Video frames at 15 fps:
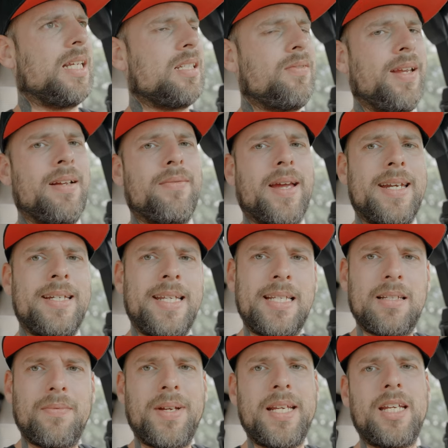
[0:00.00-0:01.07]
Deswegen werden
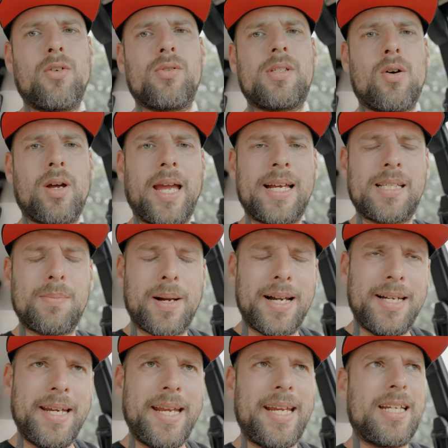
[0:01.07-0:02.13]
diese Videos auch
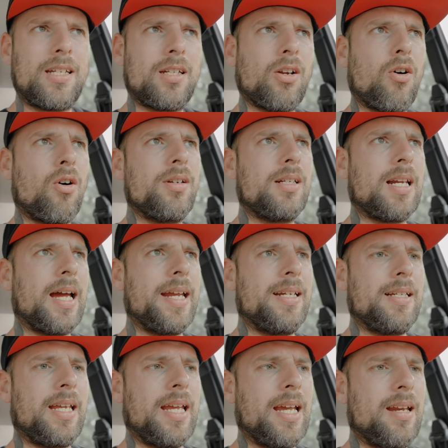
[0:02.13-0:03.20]
erstmal nicht
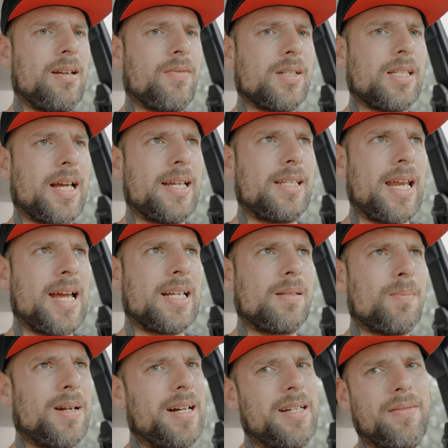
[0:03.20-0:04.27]
online gehen. Was heißt
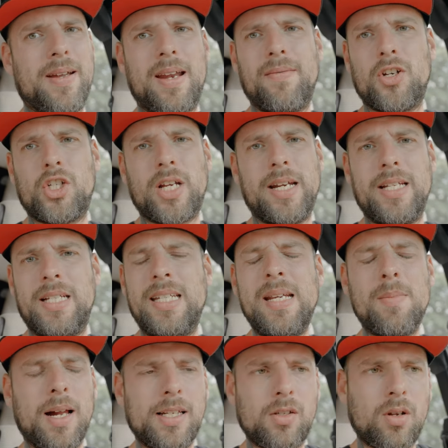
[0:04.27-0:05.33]
erstmal, die werden wahrscheinlich
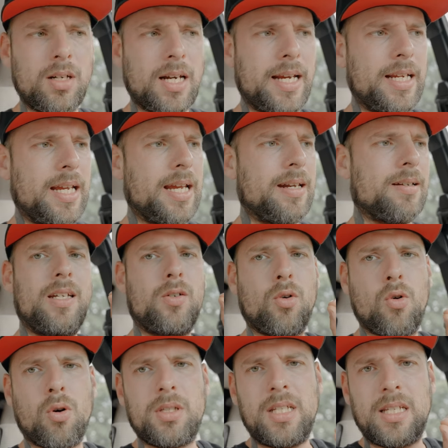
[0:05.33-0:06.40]
niemals online gehen. Du
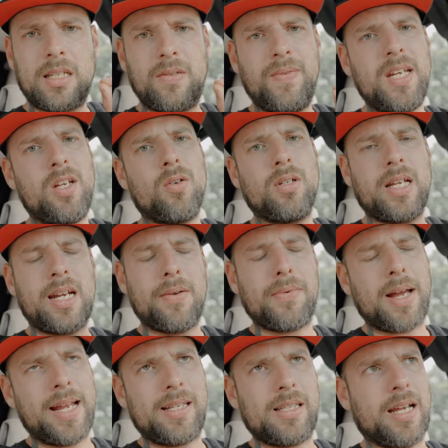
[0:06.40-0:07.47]
guckst dieses Video in deiner
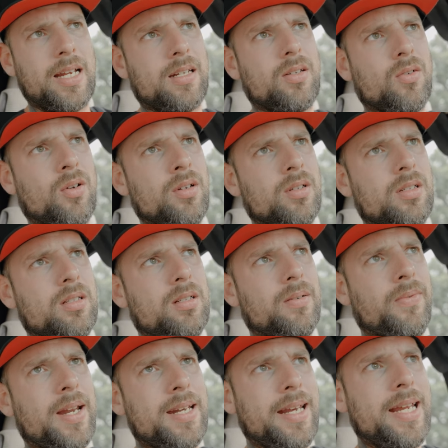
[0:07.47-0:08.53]
Freizeit und
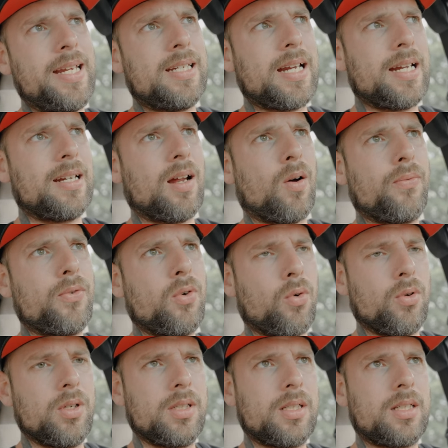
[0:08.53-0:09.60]
wenn ich dann
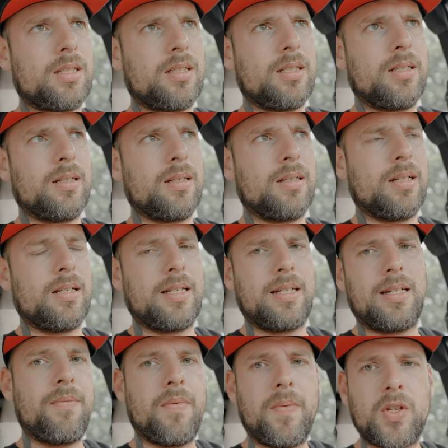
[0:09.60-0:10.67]
aufgrund, äh,
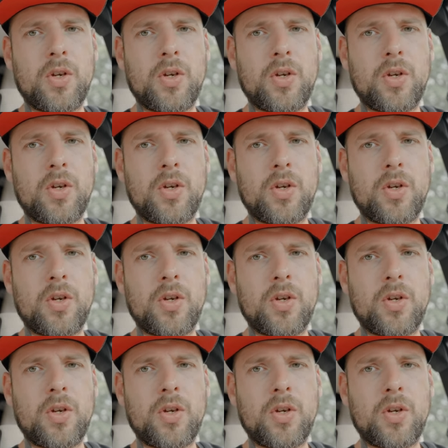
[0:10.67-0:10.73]
wie